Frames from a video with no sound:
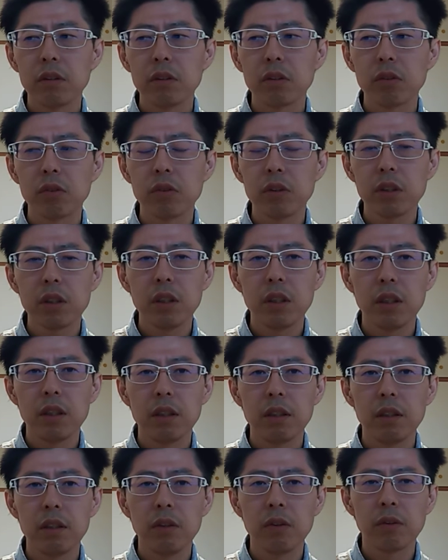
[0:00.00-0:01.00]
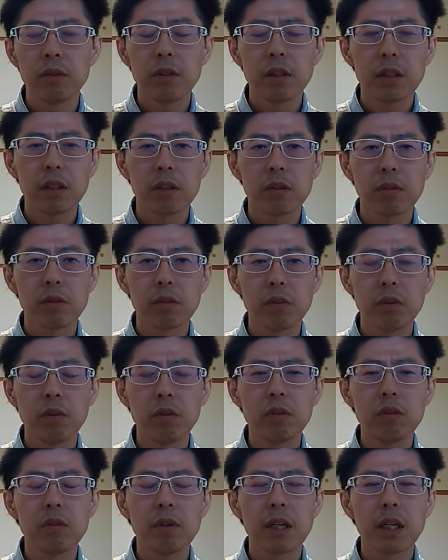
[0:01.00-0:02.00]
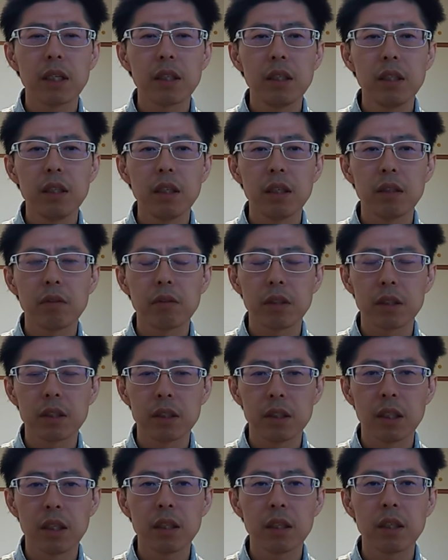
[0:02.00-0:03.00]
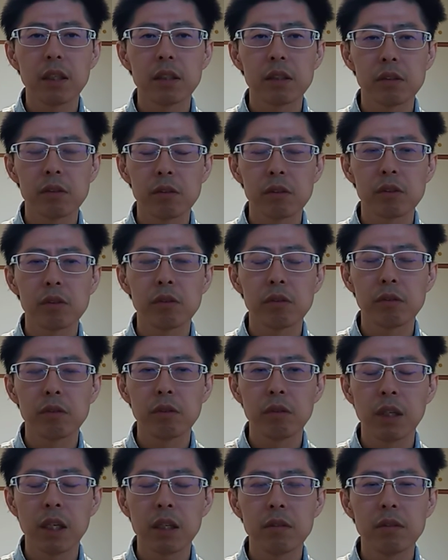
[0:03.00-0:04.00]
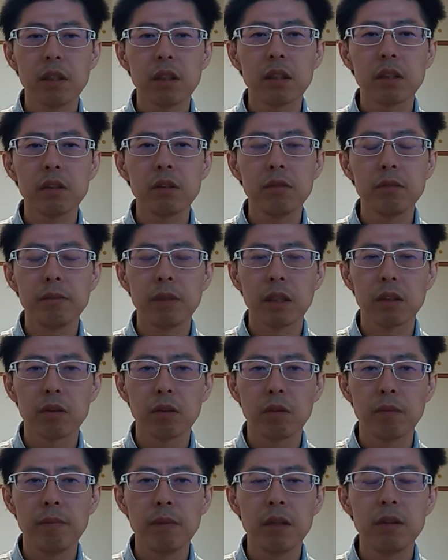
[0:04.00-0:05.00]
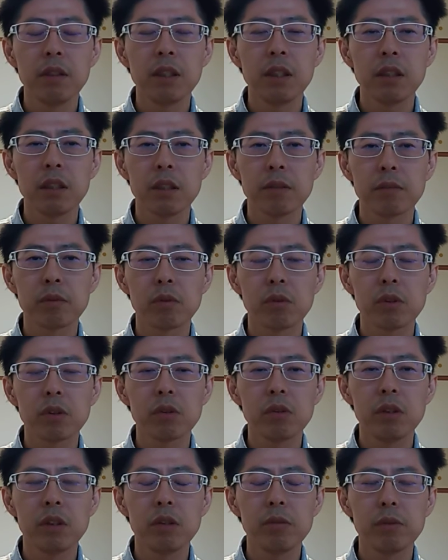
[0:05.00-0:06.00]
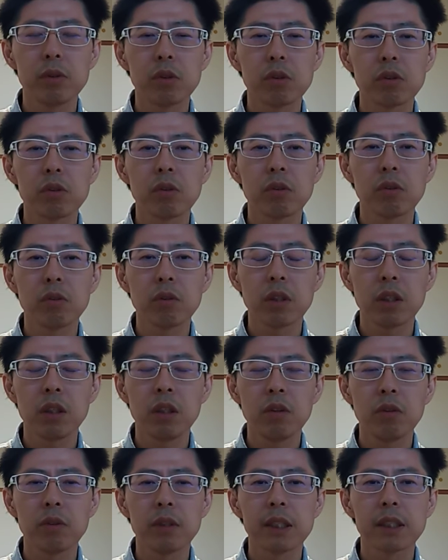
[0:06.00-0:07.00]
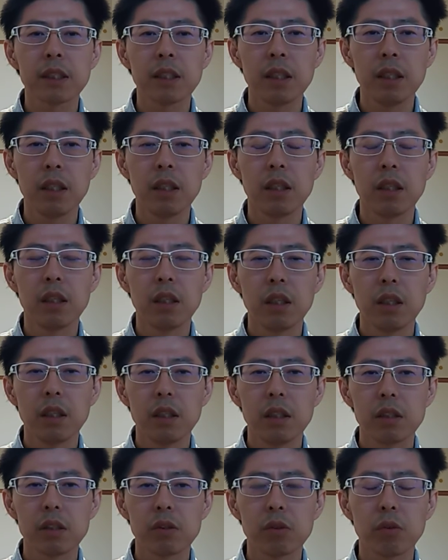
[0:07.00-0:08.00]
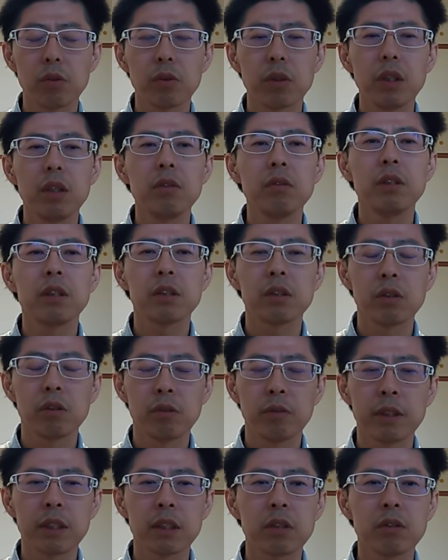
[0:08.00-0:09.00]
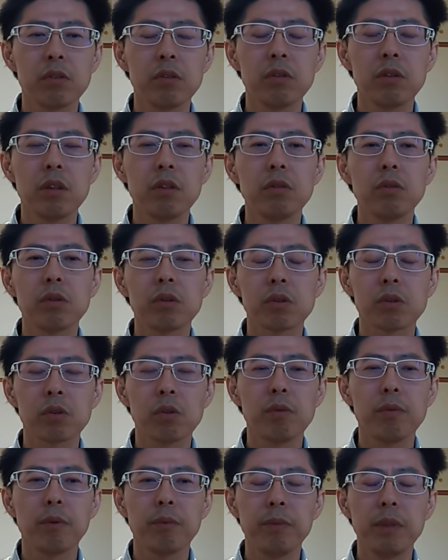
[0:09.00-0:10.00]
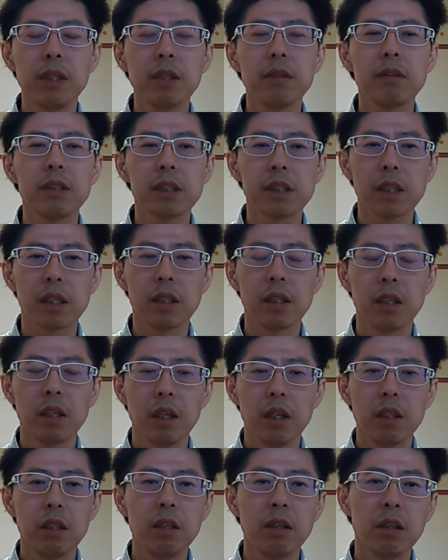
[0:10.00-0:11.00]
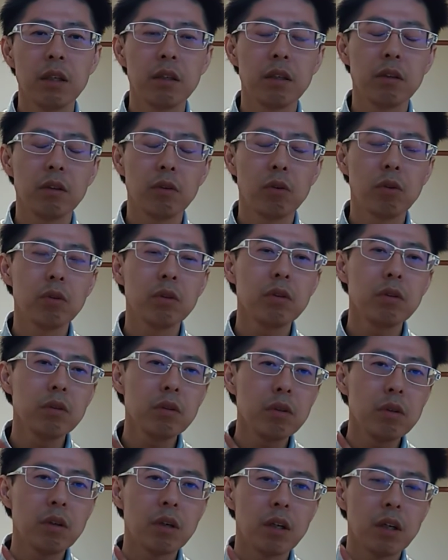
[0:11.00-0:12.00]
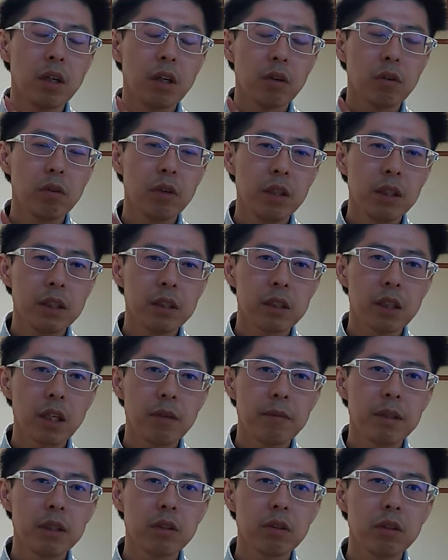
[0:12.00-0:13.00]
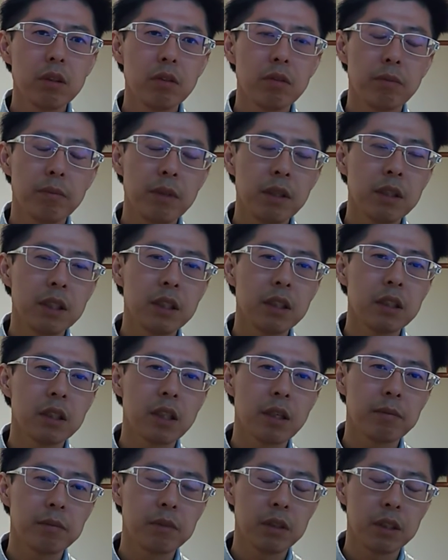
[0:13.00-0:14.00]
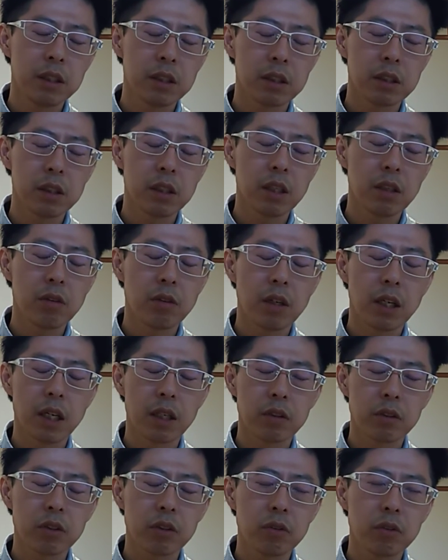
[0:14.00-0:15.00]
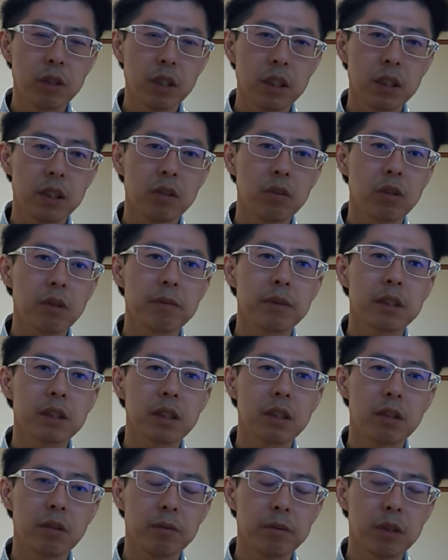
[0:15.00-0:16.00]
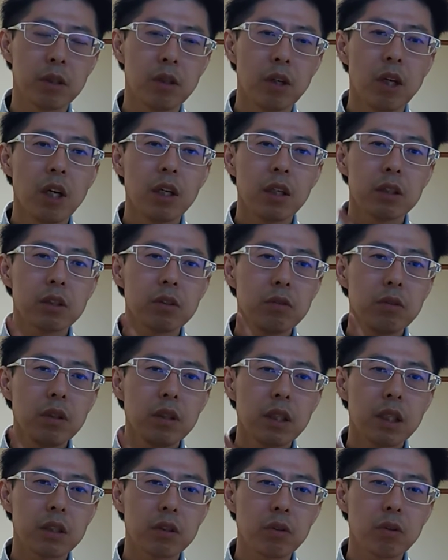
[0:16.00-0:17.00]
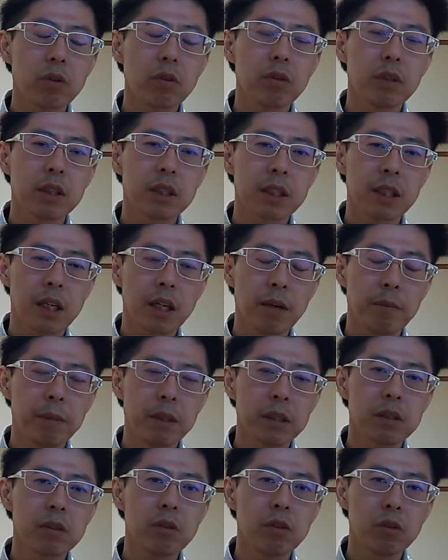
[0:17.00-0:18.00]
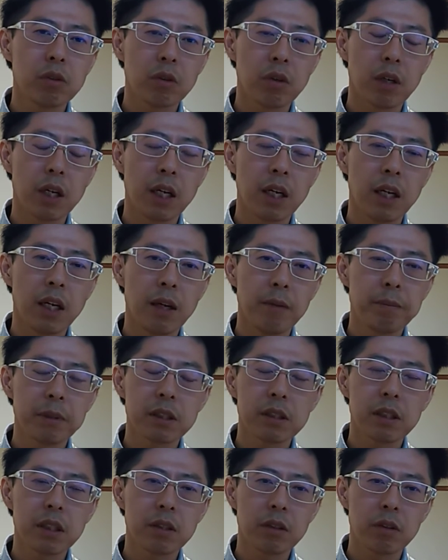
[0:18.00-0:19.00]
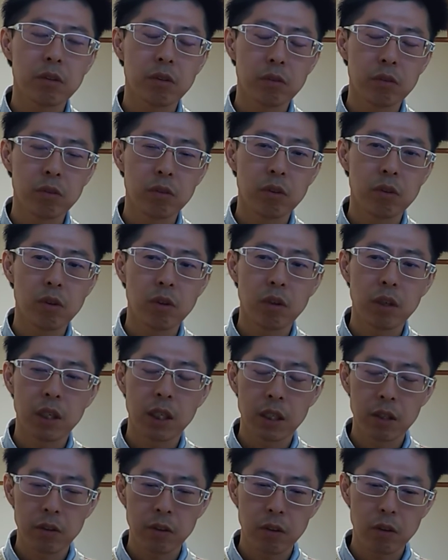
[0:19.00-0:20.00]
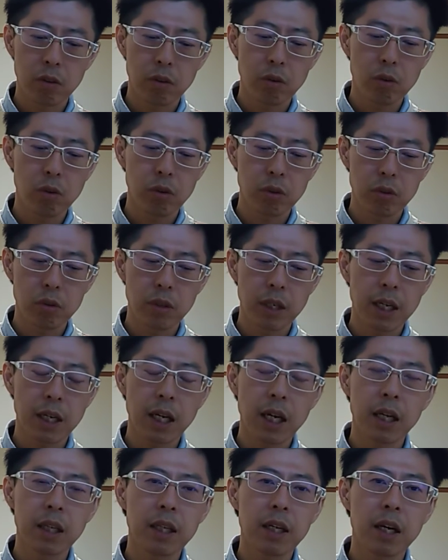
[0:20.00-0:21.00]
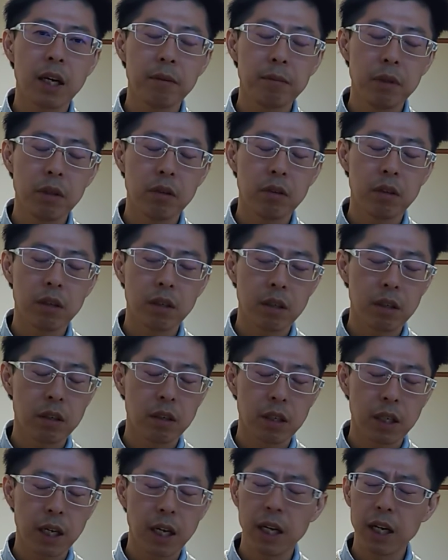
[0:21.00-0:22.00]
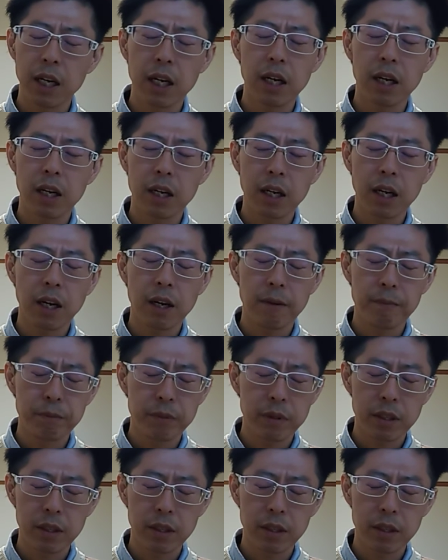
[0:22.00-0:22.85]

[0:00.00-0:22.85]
正直、世の中のことよく分かってない人たちだらけですよ。その170番のベルシステム東証一部上場の企業でさえ、その程度ですよ。私の言ってることそこも見てください。で、本当の、これ、裁判所へのベルシステムについてのあの証言しておきますけども、そういった状況ですから、パスコード、えー、パスワードのあのコードが書いた網を、かか